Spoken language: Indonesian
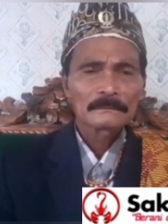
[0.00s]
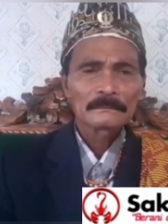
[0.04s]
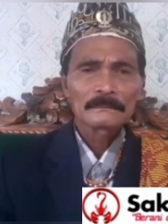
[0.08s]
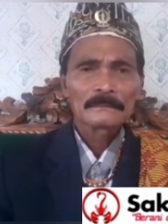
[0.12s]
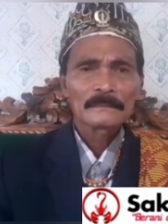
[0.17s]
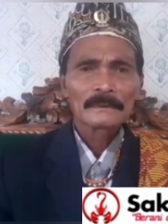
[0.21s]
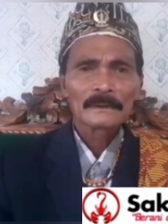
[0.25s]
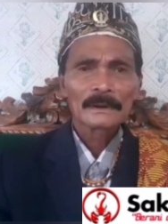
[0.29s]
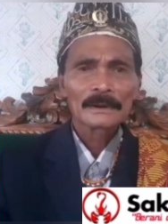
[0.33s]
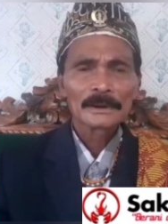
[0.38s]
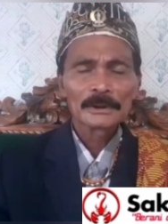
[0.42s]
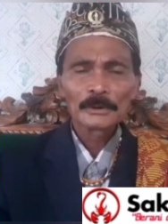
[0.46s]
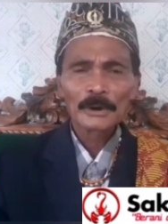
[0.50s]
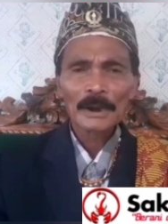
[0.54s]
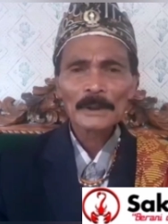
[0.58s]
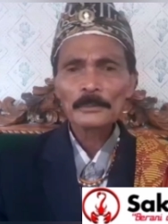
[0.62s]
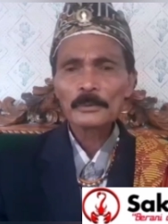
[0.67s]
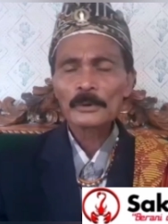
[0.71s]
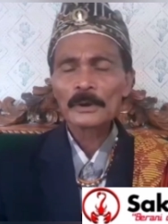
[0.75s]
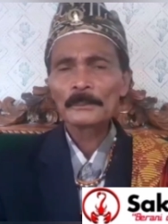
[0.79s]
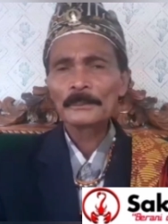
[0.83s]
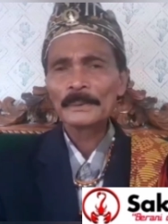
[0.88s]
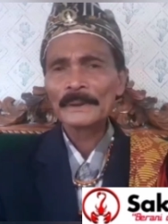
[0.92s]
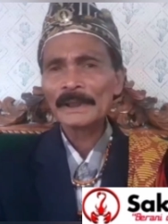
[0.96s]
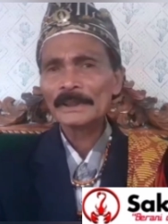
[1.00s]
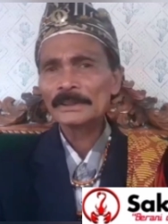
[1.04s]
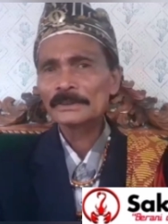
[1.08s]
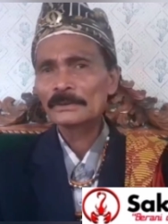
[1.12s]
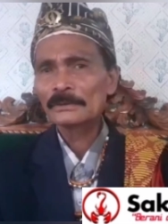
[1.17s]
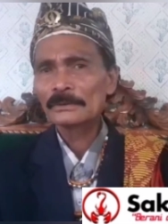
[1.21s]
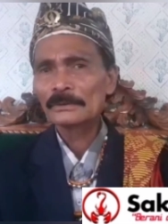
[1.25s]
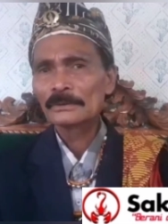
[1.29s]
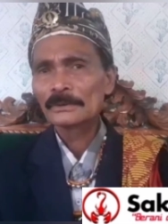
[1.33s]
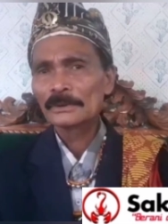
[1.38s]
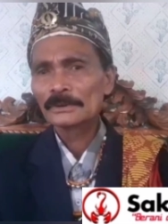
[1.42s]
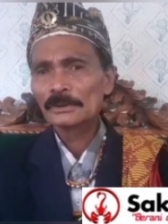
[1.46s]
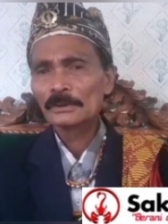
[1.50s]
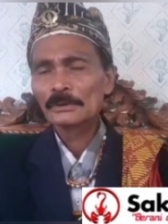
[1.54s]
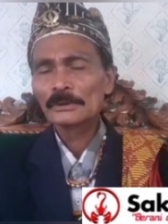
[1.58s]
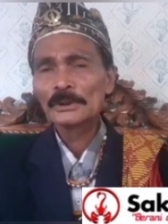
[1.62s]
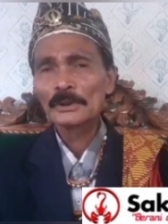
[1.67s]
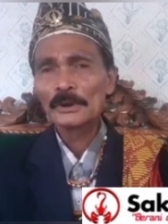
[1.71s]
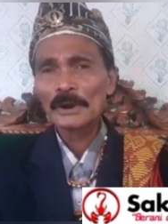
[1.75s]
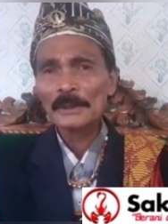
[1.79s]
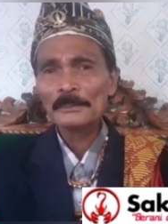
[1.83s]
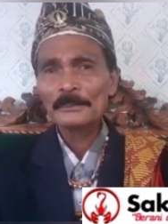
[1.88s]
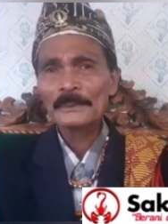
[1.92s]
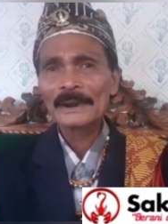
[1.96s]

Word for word: hmm. liurai bukan begitu itu liurai hmm.